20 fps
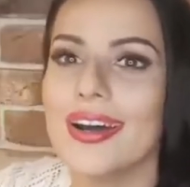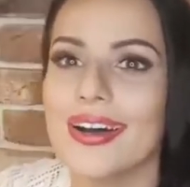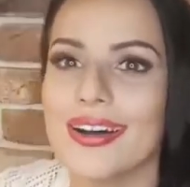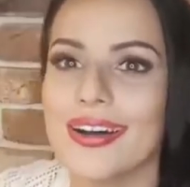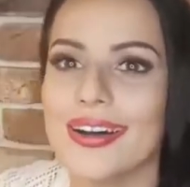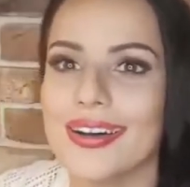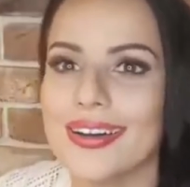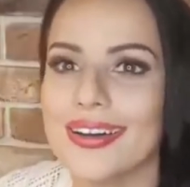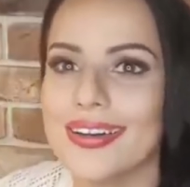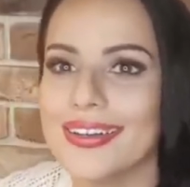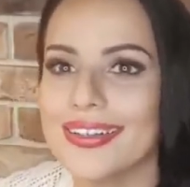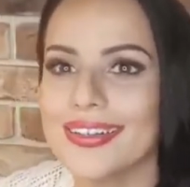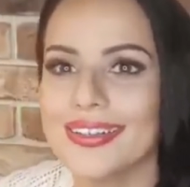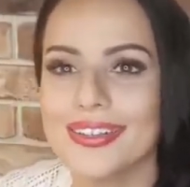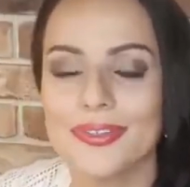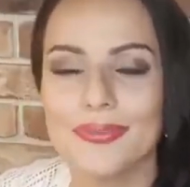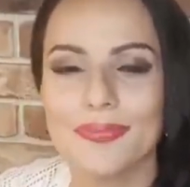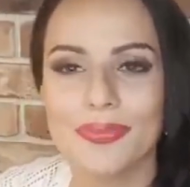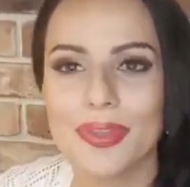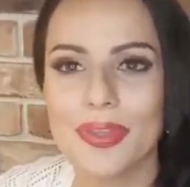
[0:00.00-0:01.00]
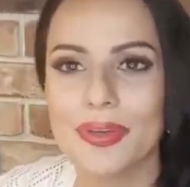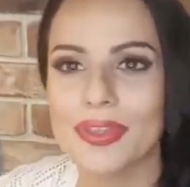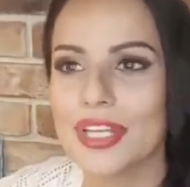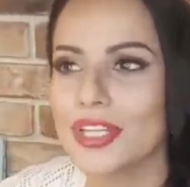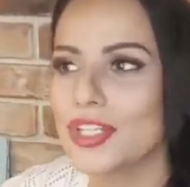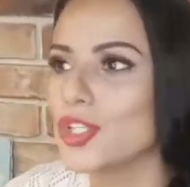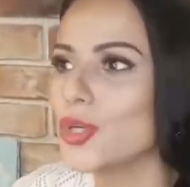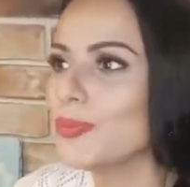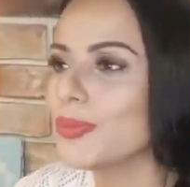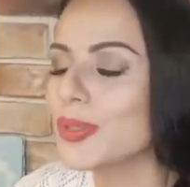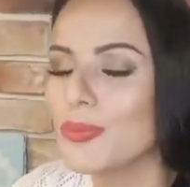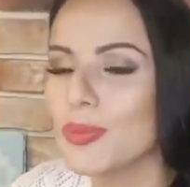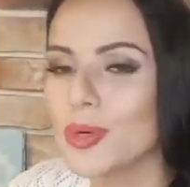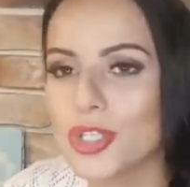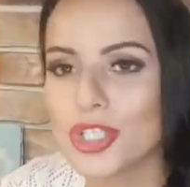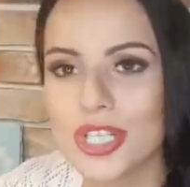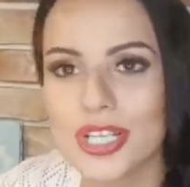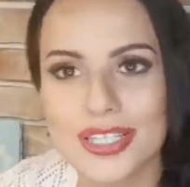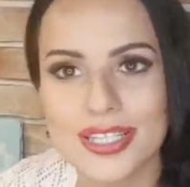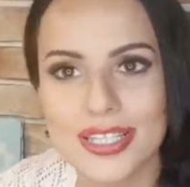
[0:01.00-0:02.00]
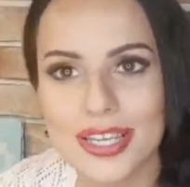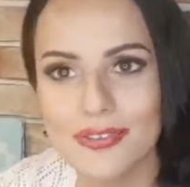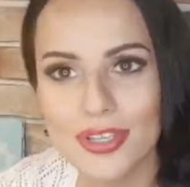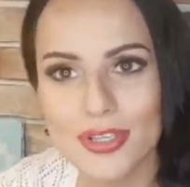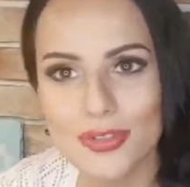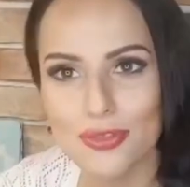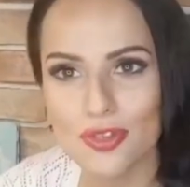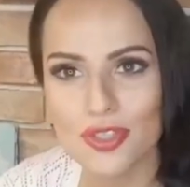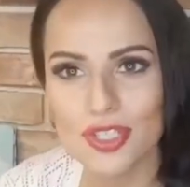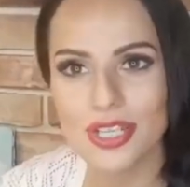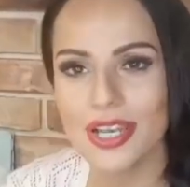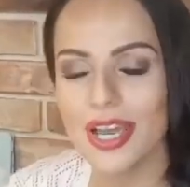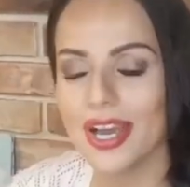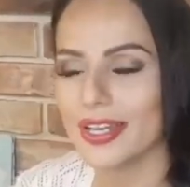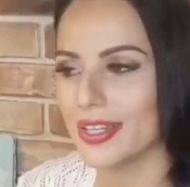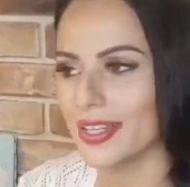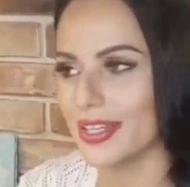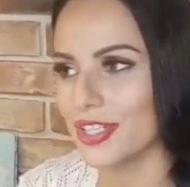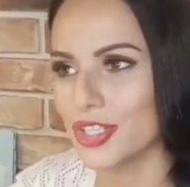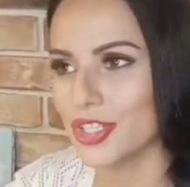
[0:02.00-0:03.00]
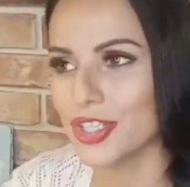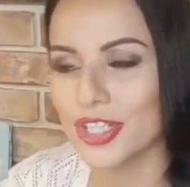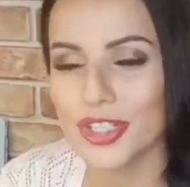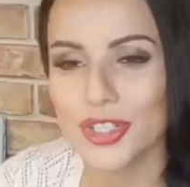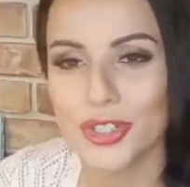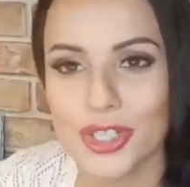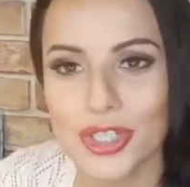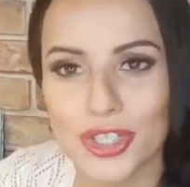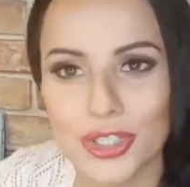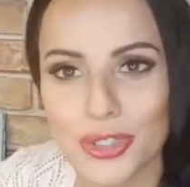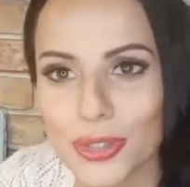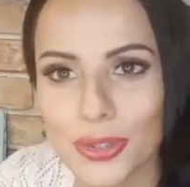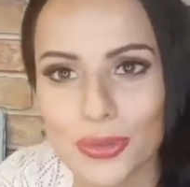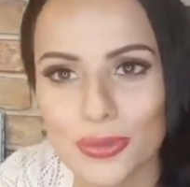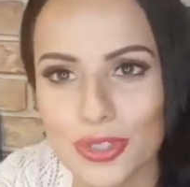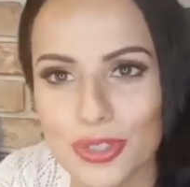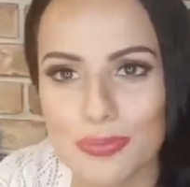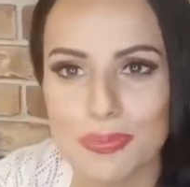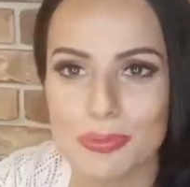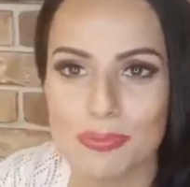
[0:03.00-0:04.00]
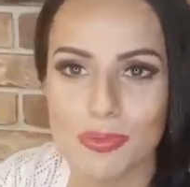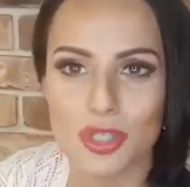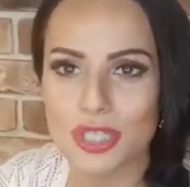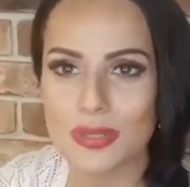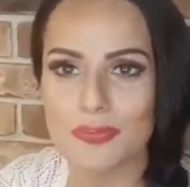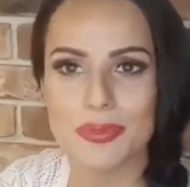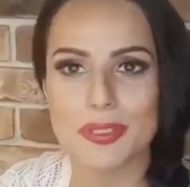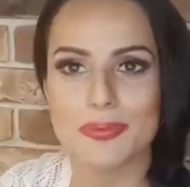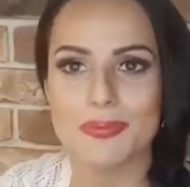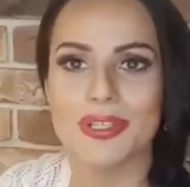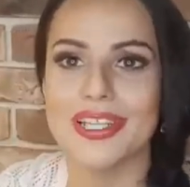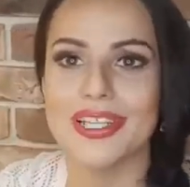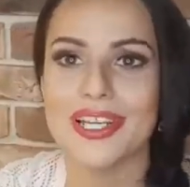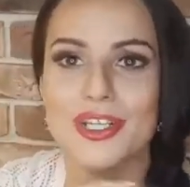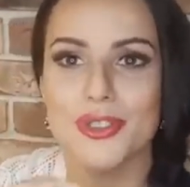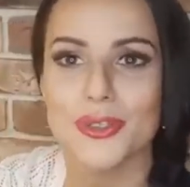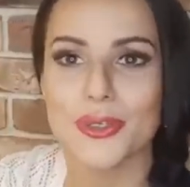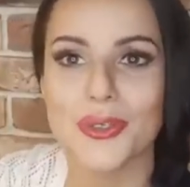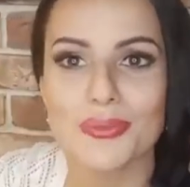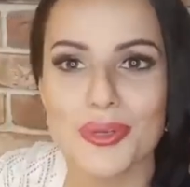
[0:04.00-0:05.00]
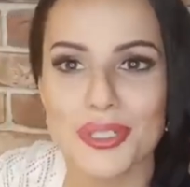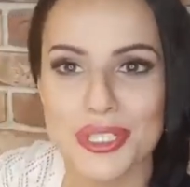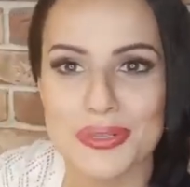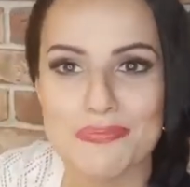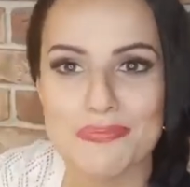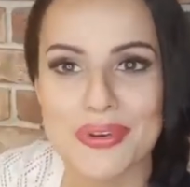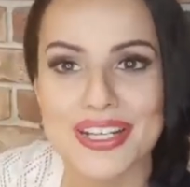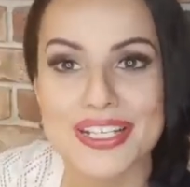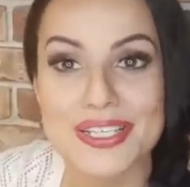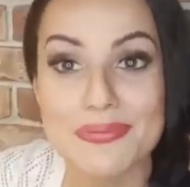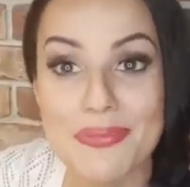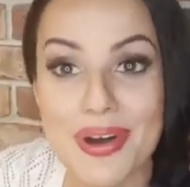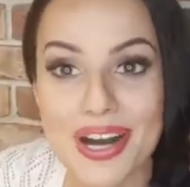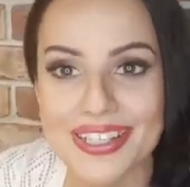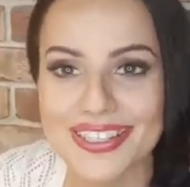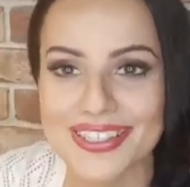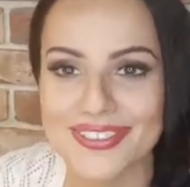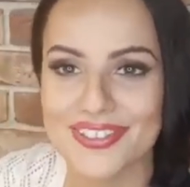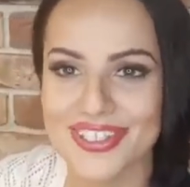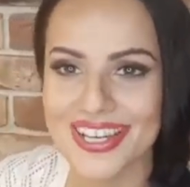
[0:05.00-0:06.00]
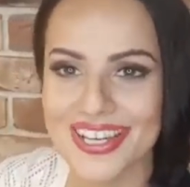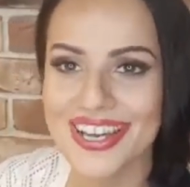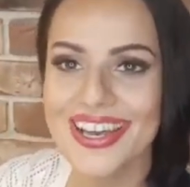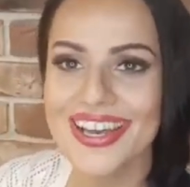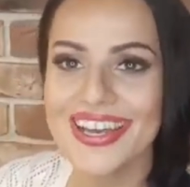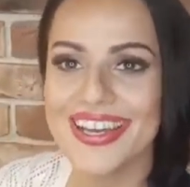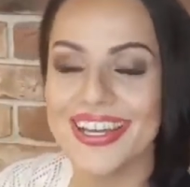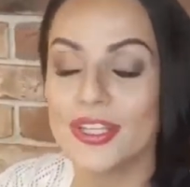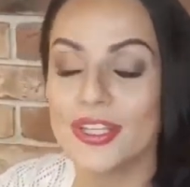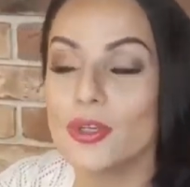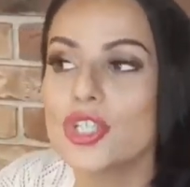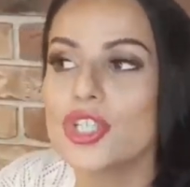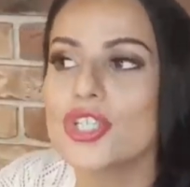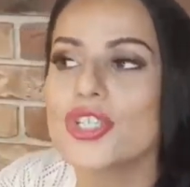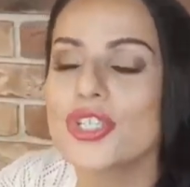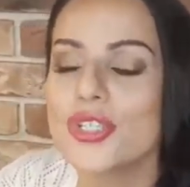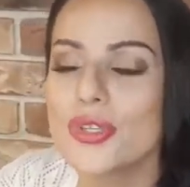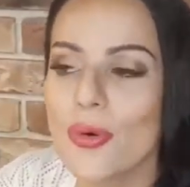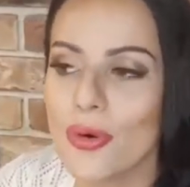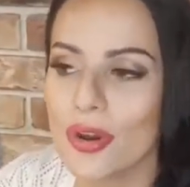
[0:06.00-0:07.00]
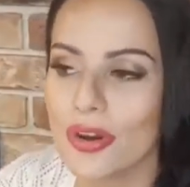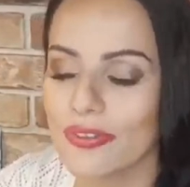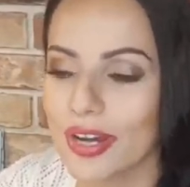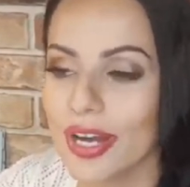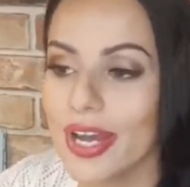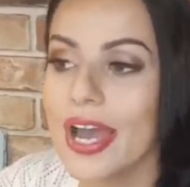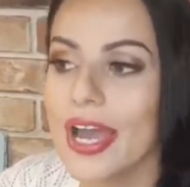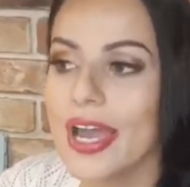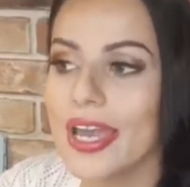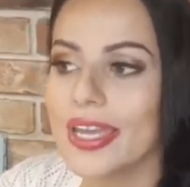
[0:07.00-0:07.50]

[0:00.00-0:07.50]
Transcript: а, эм, на чем-то можно остановить свой взгляд, на, что-то нужно, можно посмотреть, что-то можно порассматривать. И это очень здорово.